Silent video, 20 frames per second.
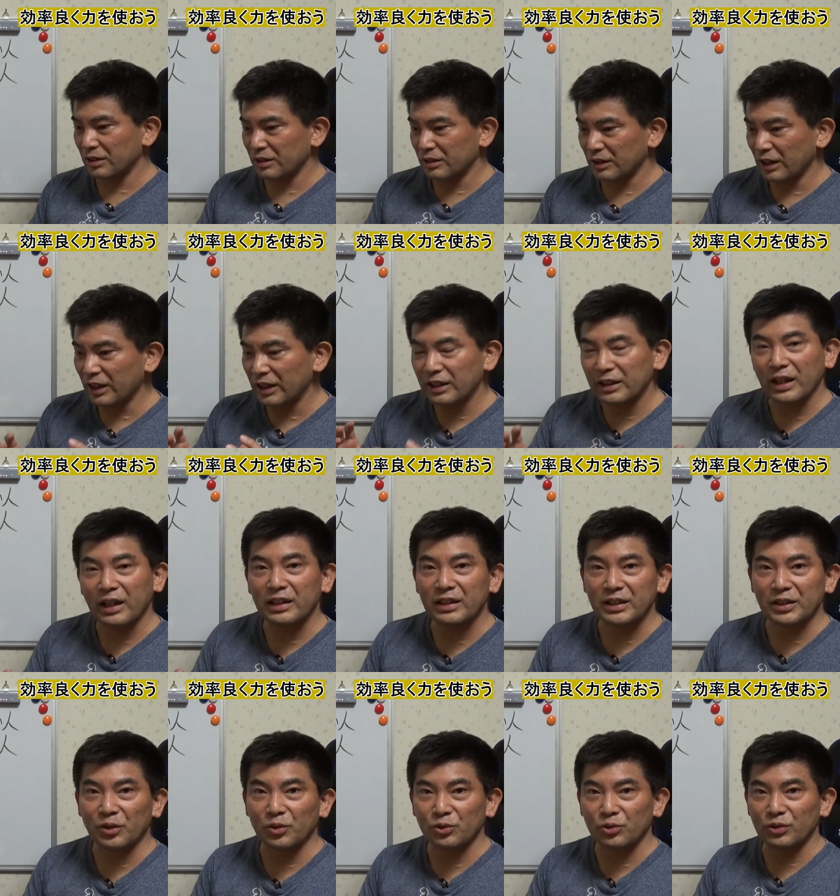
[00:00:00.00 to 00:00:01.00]
ただ単
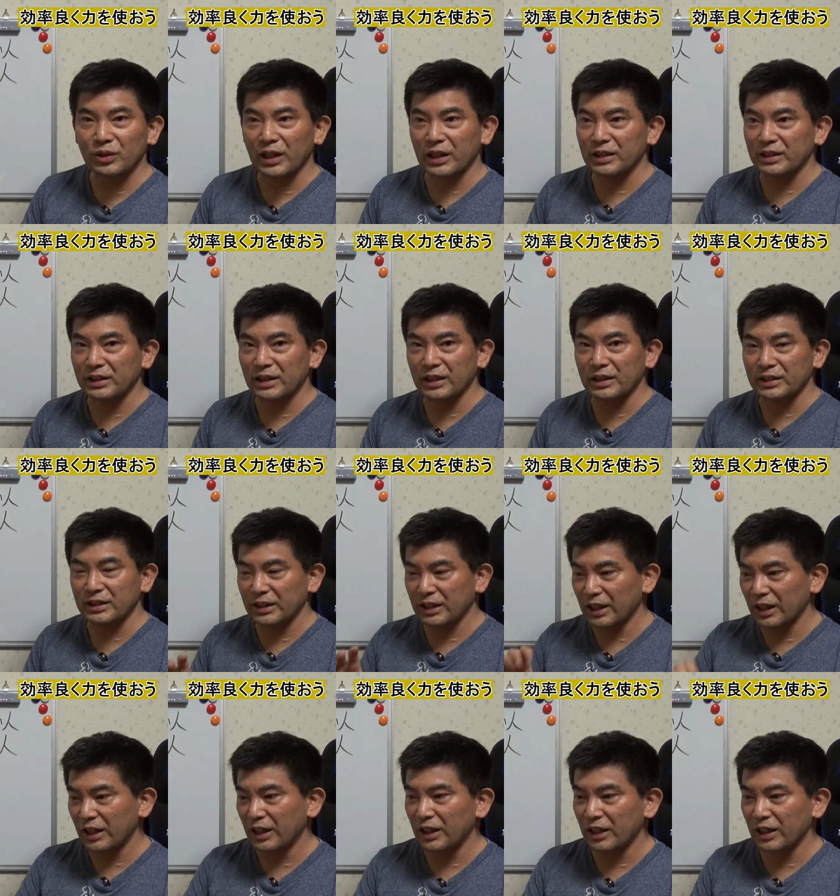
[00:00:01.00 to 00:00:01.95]
に音出して力